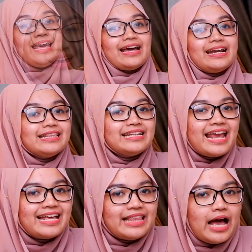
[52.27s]
Ya karena
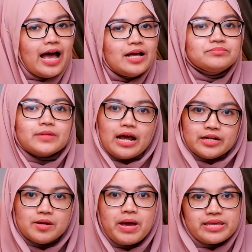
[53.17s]
ternyata
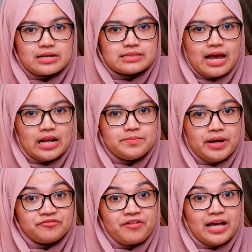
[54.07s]
ada banyak sekali
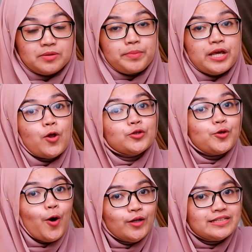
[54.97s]
manfaat pillow
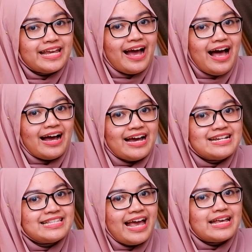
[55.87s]
talk yang
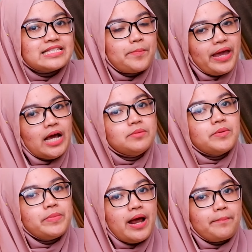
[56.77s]
akan saya sampaikan
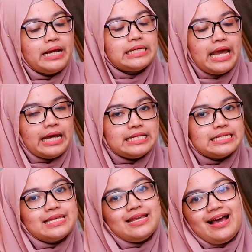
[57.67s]
beberapa di
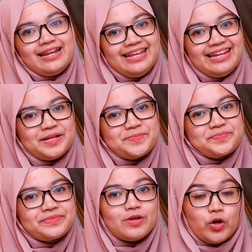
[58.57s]
edisi kali ini.
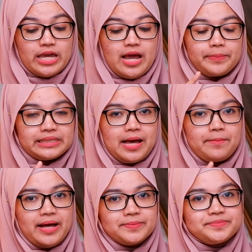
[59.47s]
Oke, yang
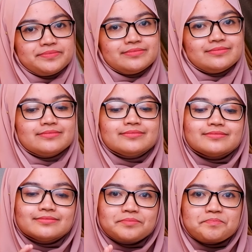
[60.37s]
pertama,
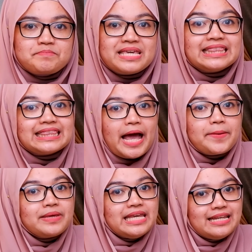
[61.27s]
me
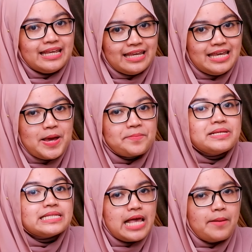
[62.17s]
time ini
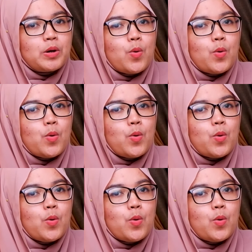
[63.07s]
bisa